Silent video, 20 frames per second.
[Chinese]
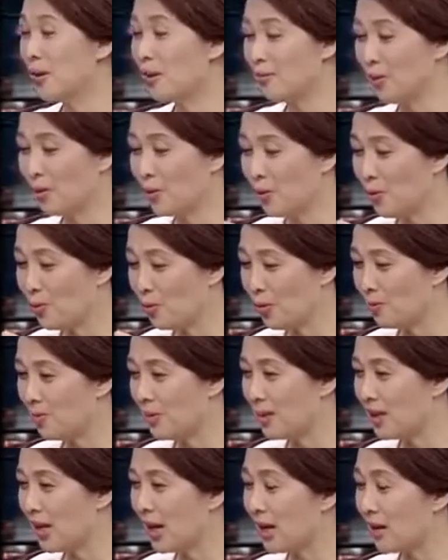的，比如说我
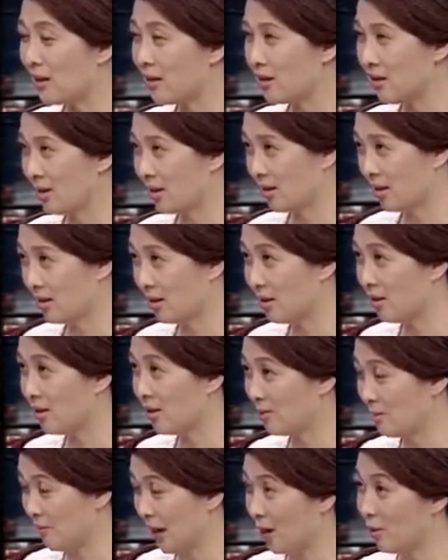们在这个
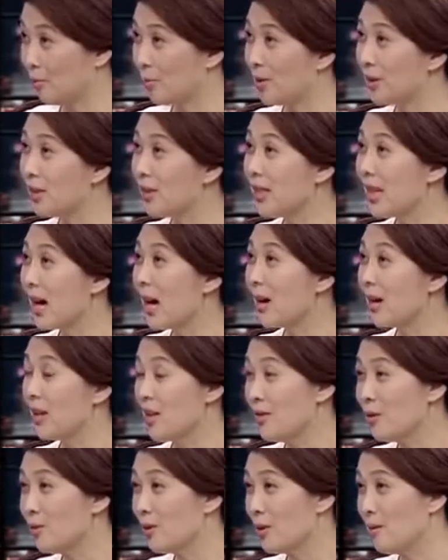美国的家哈，
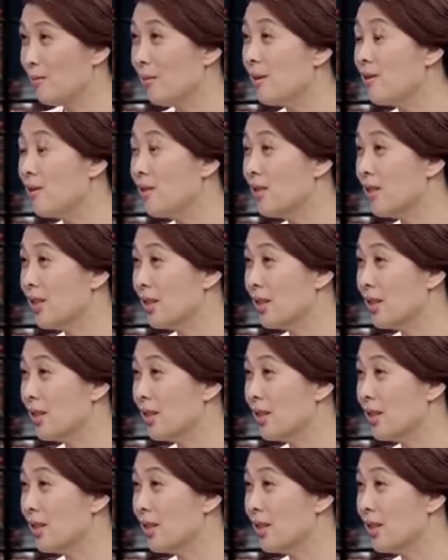因为我一半时